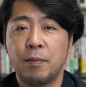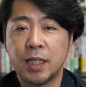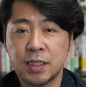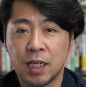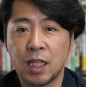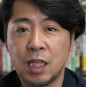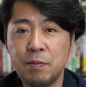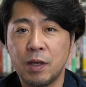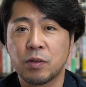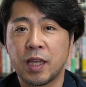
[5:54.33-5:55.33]
まあ、確かに
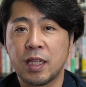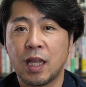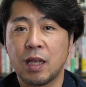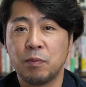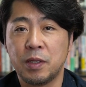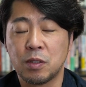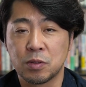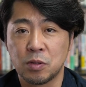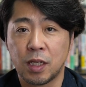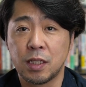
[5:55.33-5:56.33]
今の携帯を見ると
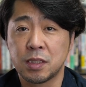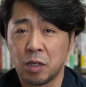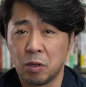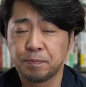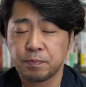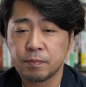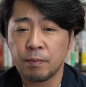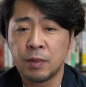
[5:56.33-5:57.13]
そうなんですけど、